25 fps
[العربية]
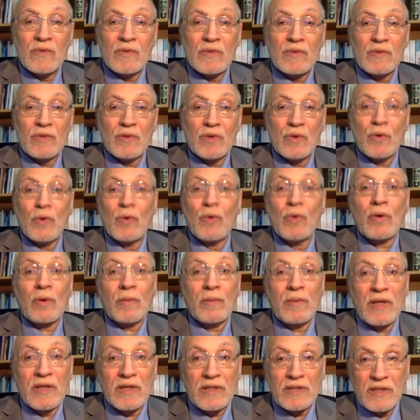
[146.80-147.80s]
شهور
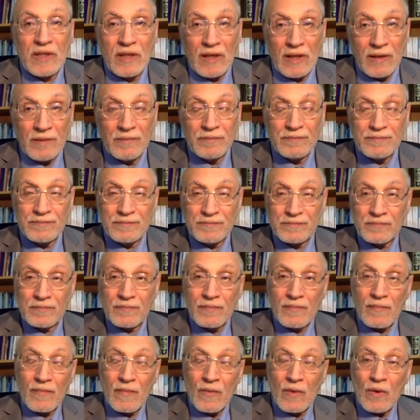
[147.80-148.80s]
من السنة
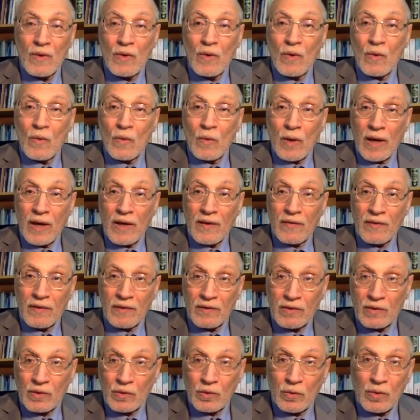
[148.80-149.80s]

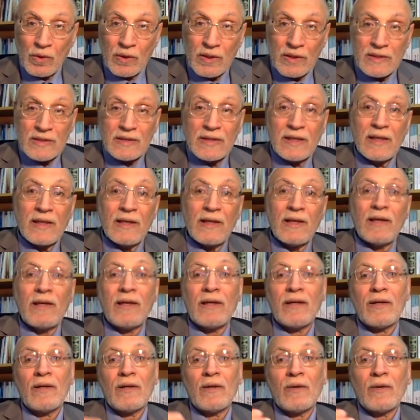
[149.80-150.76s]
وأيضا طول السنة